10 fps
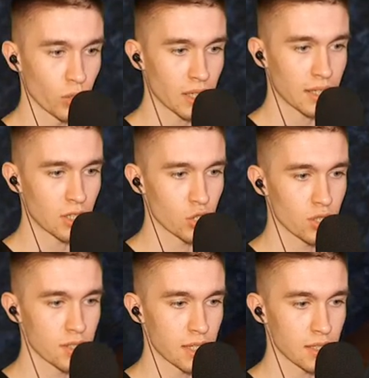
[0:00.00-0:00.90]
Я, конечно,
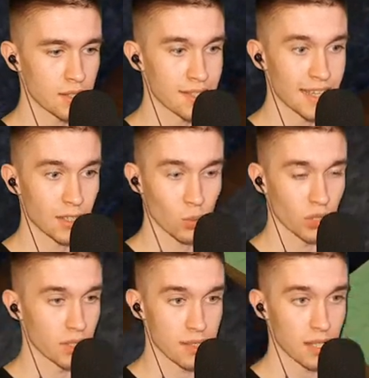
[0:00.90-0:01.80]
за, за,
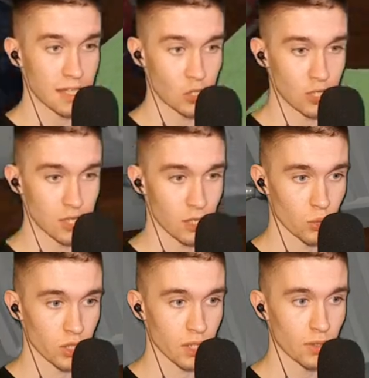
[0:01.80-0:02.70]
только за, честно, слово
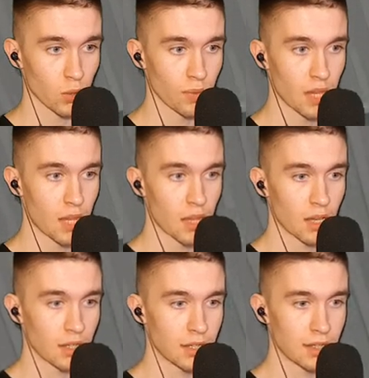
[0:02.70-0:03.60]
тебе говорю.
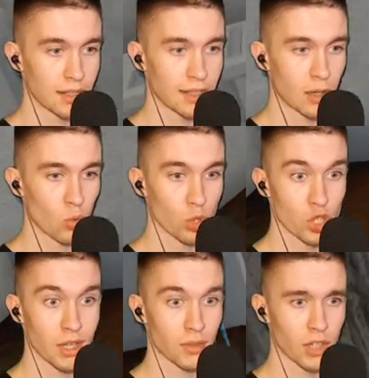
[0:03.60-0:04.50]
И я
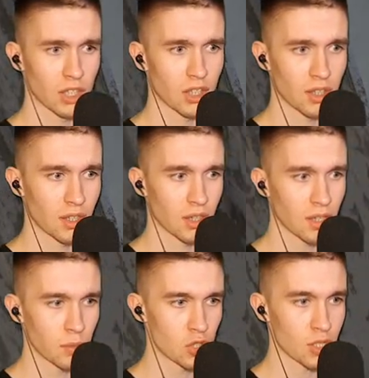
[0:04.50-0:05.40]
очень отвык от этой игры, и
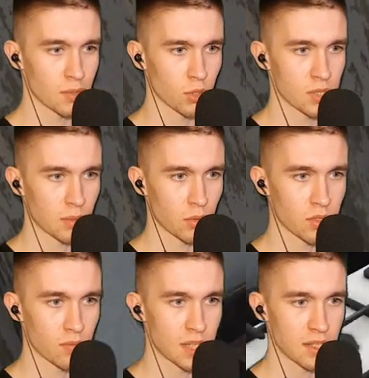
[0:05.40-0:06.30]
мы сейчас будем с тобой
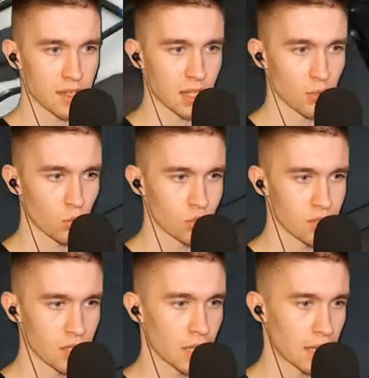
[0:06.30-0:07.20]
вместе заново
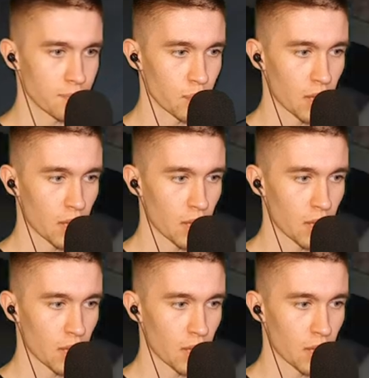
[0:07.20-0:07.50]
учиться играть.